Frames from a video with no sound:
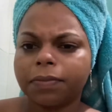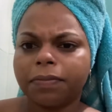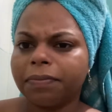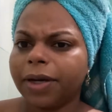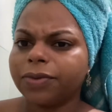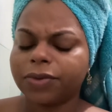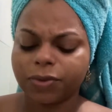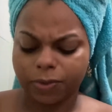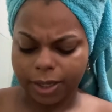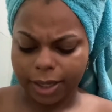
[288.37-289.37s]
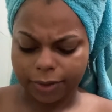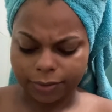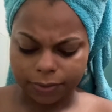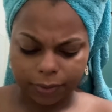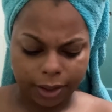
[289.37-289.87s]
Mano, surreal,
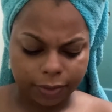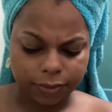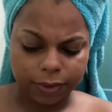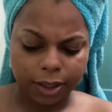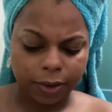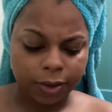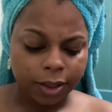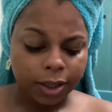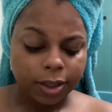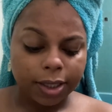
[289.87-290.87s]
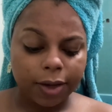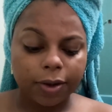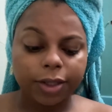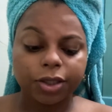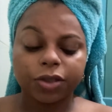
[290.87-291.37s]
surreal, surreal. E
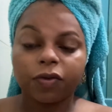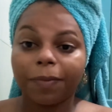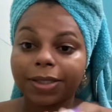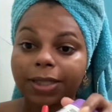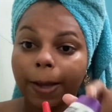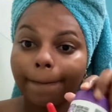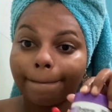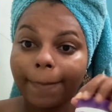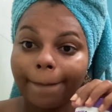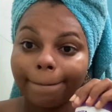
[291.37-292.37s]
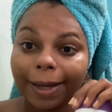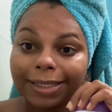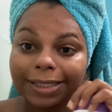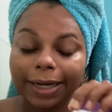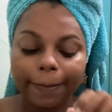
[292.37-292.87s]
agora, gente, eu vou passar uma
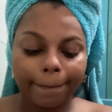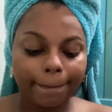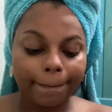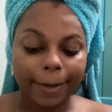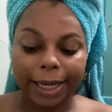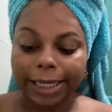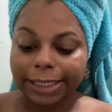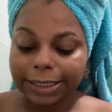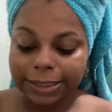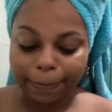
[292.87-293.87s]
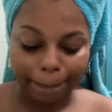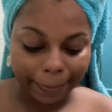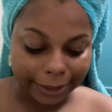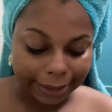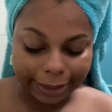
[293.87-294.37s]
máscara pra
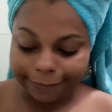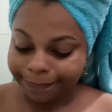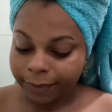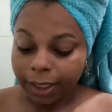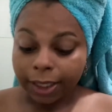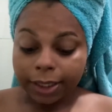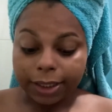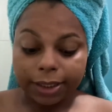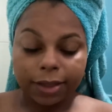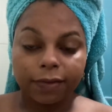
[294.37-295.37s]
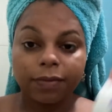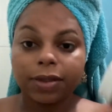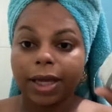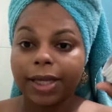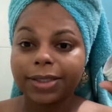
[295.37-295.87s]
espinha. Então, vamos
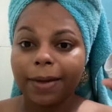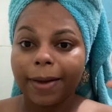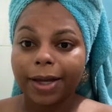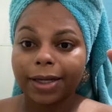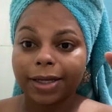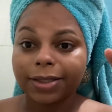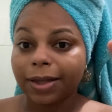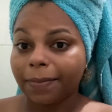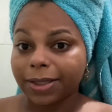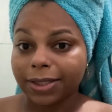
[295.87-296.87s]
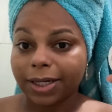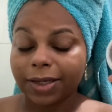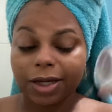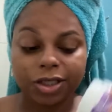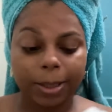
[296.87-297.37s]
lá. Essa, marca, essa máscara aqui
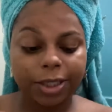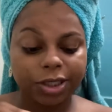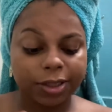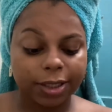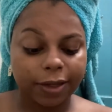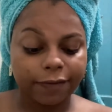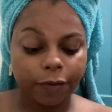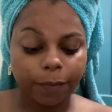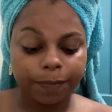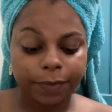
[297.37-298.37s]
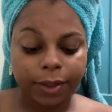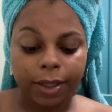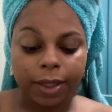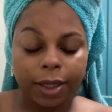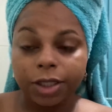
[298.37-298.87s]
é a gelatina da Van.
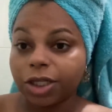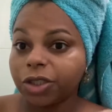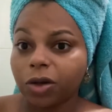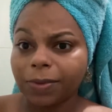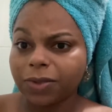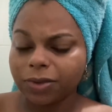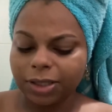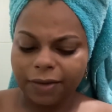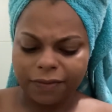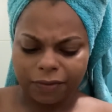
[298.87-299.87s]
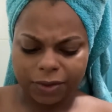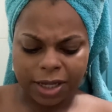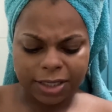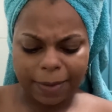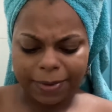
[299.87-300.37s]
Gente, eu amo as coisas da Avon.
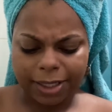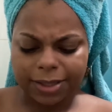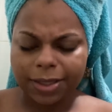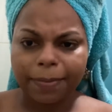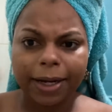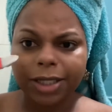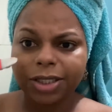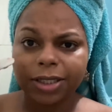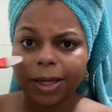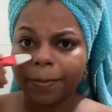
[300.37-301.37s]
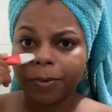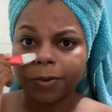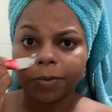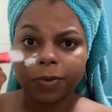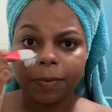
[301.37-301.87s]
Apesar de ser baratinha, é
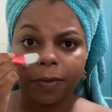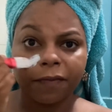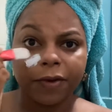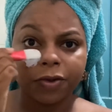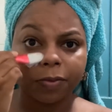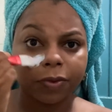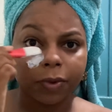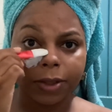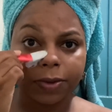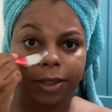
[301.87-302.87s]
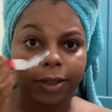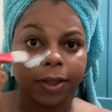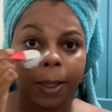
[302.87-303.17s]
muito, muito bom. Eu vejo muito resultado.